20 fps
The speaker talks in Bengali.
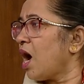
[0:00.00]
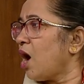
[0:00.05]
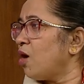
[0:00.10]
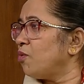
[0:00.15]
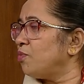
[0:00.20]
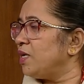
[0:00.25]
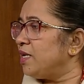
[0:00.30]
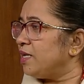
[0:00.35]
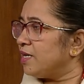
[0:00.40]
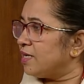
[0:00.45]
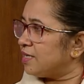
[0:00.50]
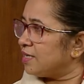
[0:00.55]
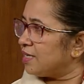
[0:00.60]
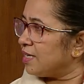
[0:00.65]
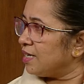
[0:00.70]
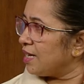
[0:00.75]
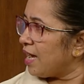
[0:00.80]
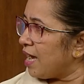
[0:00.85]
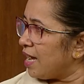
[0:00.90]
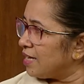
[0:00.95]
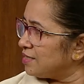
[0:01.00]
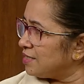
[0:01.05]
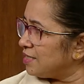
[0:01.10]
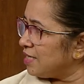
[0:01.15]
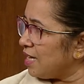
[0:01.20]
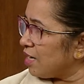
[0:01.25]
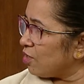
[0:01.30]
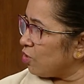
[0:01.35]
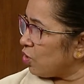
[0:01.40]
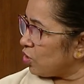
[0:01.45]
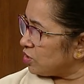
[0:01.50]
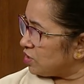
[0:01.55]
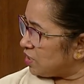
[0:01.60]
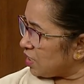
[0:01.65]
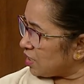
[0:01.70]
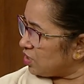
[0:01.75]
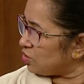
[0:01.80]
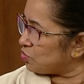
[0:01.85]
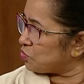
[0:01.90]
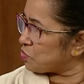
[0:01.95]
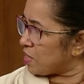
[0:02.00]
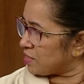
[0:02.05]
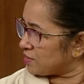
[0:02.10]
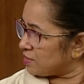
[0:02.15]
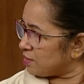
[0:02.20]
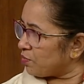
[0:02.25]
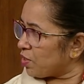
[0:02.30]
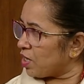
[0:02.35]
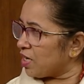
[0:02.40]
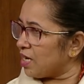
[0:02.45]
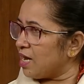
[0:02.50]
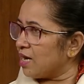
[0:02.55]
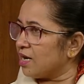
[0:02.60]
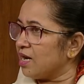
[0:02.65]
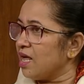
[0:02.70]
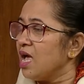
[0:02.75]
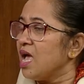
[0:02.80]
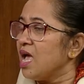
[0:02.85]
আওয়ামী লীগকে এর আর লজ্জার কিছু আছে বলার